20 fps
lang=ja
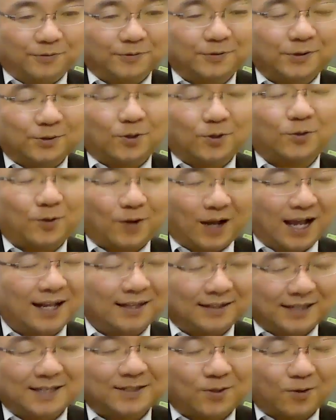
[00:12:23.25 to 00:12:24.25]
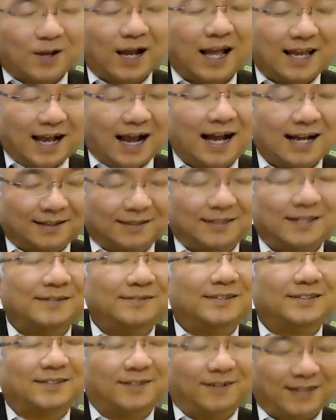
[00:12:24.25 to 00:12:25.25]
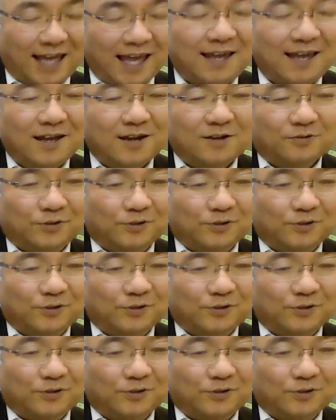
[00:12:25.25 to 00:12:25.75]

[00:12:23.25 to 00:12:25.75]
福都とかテスト会があってるんですけどね、